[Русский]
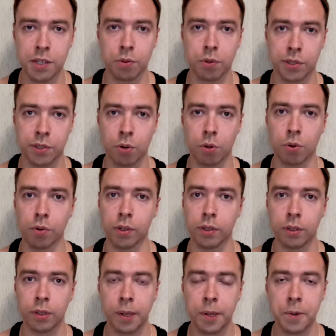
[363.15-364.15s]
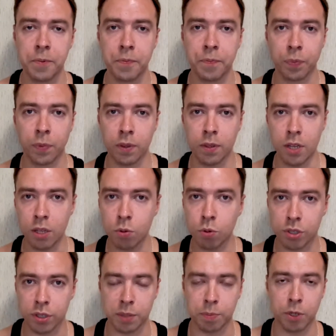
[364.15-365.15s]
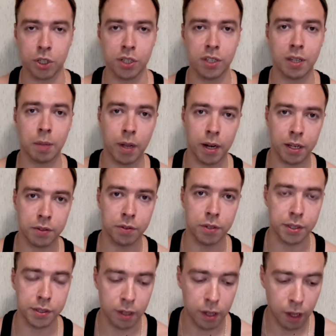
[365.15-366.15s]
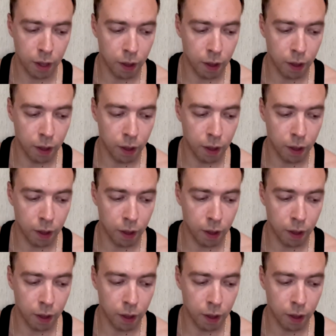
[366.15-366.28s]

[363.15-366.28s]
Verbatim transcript: свое здоровье. Не нужно спешить набирать вес.